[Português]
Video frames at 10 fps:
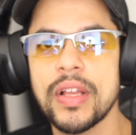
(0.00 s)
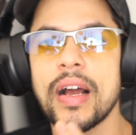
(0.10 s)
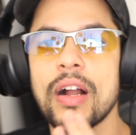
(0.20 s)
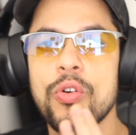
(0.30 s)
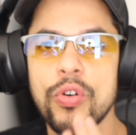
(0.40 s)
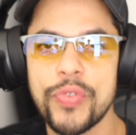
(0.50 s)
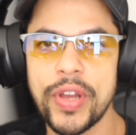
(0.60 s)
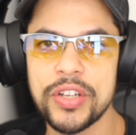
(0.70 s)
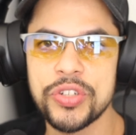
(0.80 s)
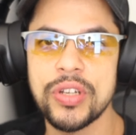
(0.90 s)
a
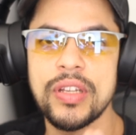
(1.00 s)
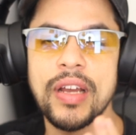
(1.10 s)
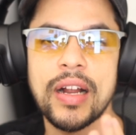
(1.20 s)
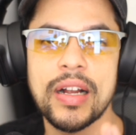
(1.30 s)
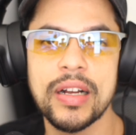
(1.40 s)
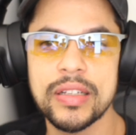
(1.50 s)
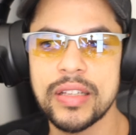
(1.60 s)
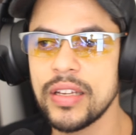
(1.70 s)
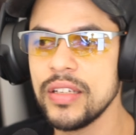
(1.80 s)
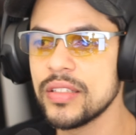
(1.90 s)
Corvette e a
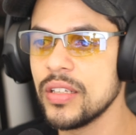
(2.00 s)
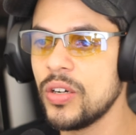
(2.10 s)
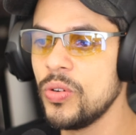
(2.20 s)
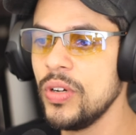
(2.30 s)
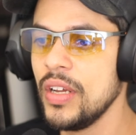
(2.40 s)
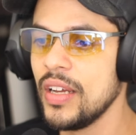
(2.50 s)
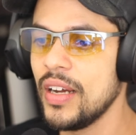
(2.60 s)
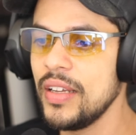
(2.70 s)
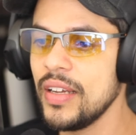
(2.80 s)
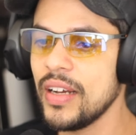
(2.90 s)
Cutter, que são
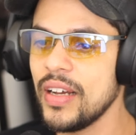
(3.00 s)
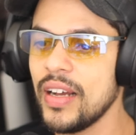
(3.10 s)
aí a,